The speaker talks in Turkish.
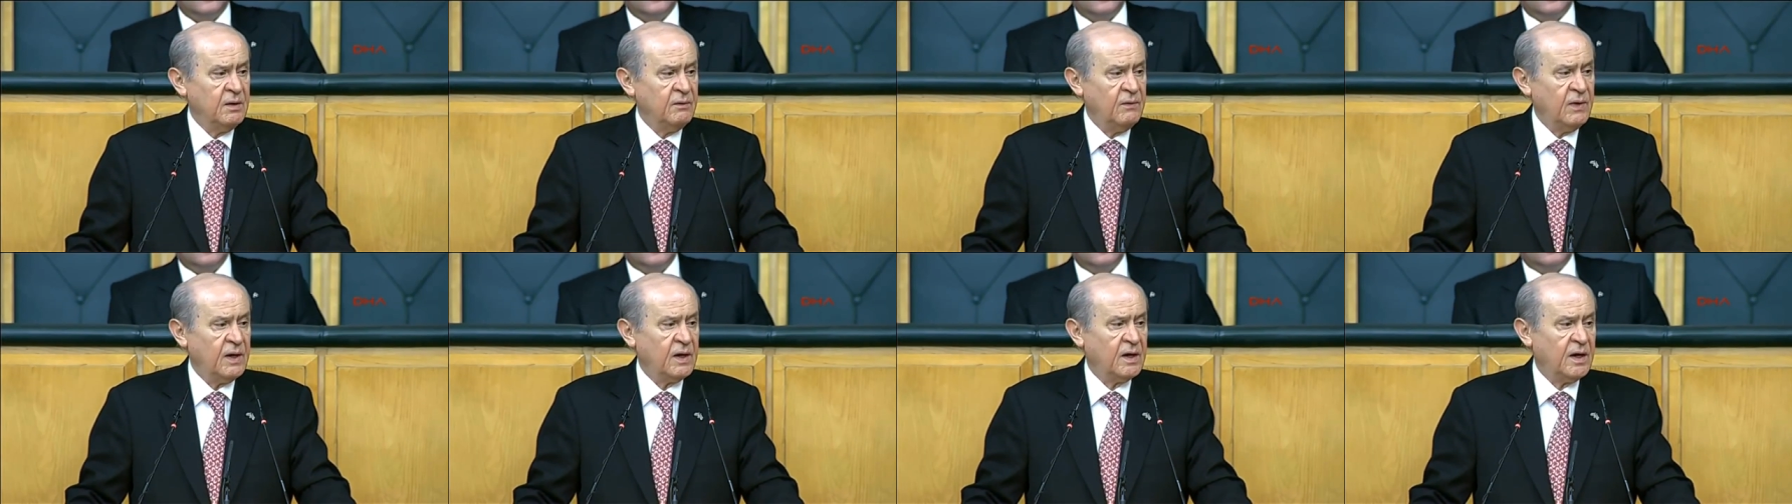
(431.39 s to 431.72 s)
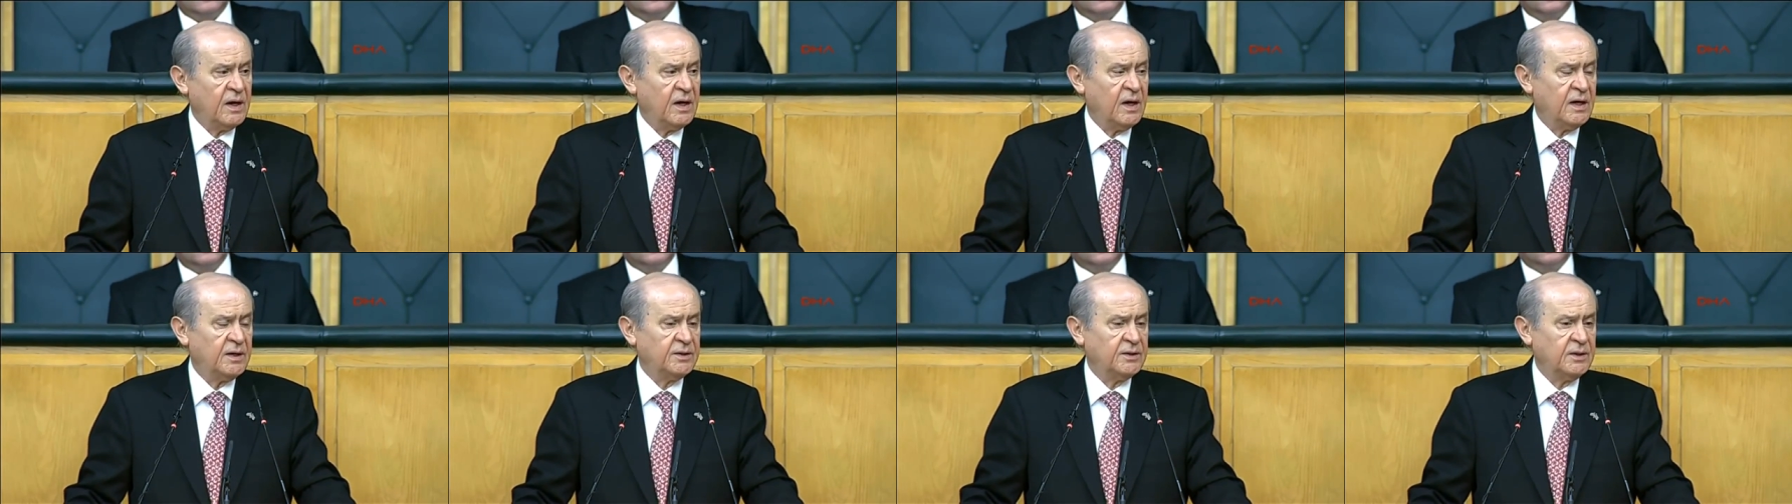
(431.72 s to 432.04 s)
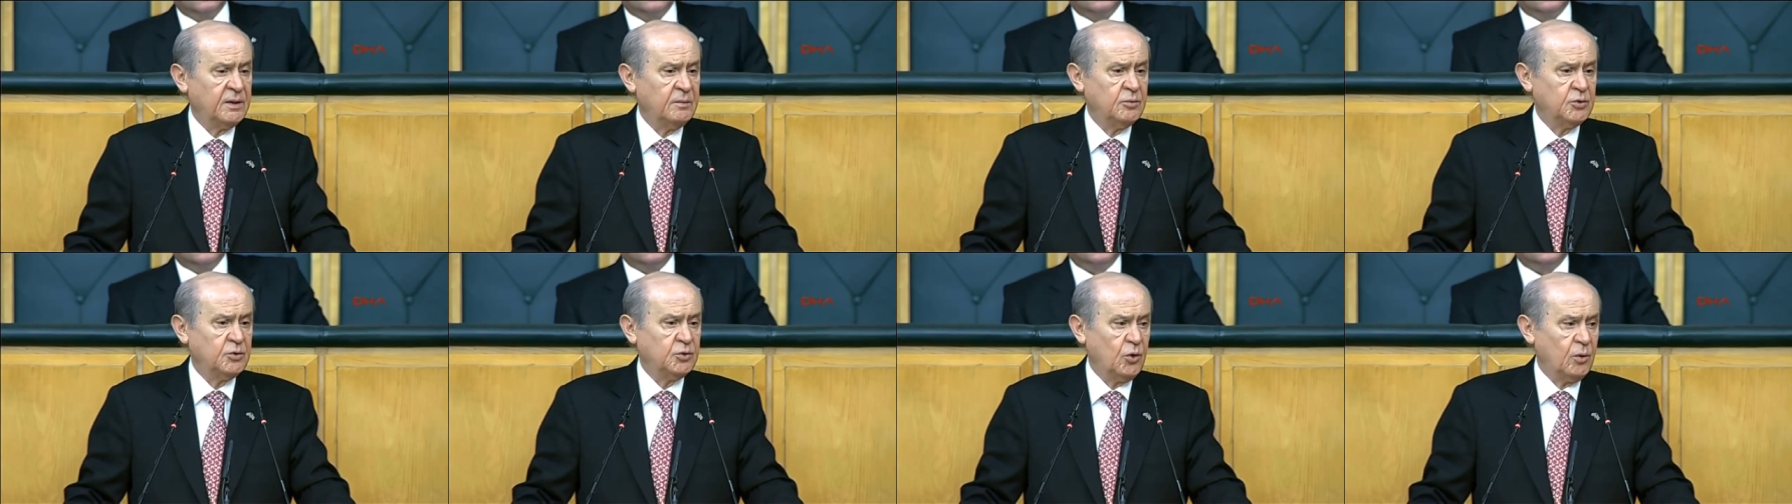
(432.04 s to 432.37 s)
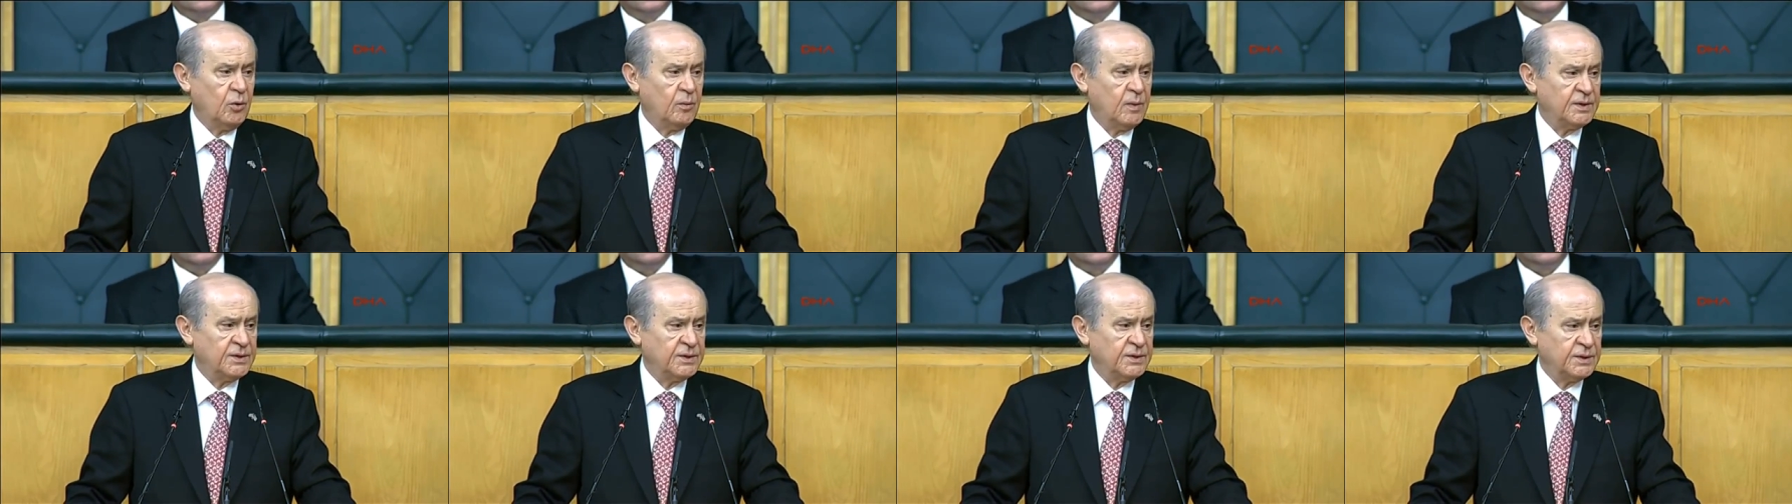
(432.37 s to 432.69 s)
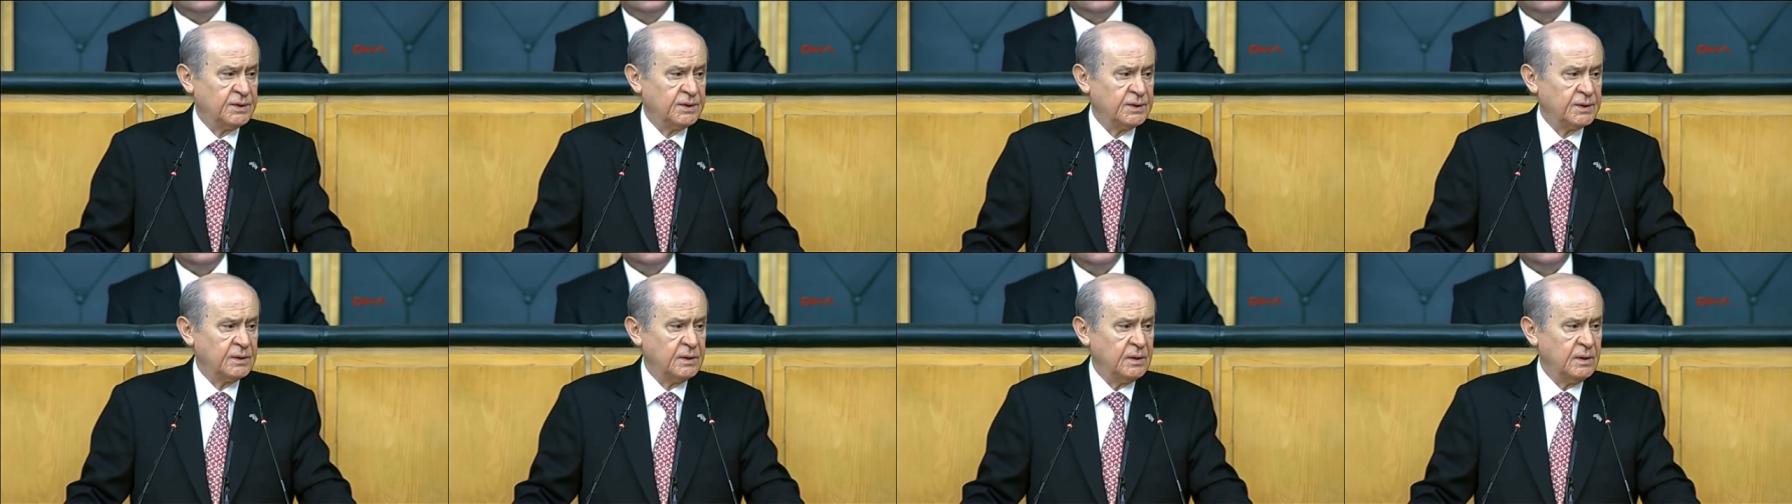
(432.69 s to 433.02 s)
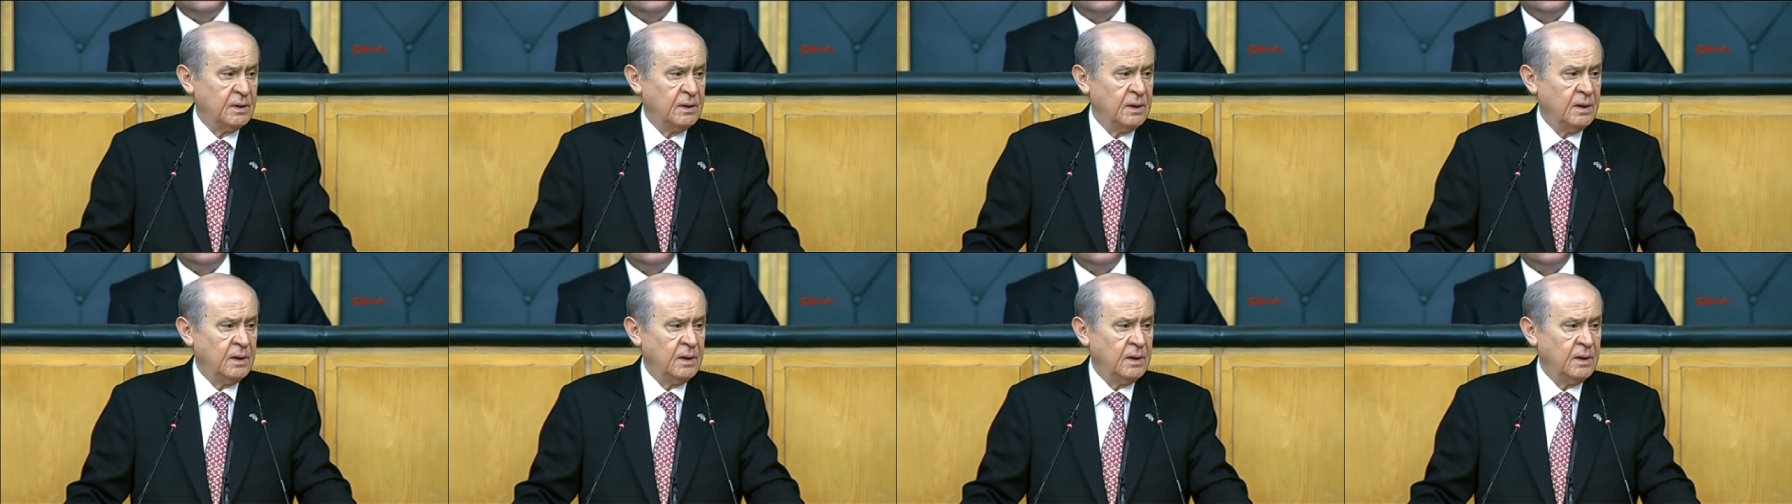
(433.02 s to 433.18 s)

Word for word: ve karartılmış olmasıdır.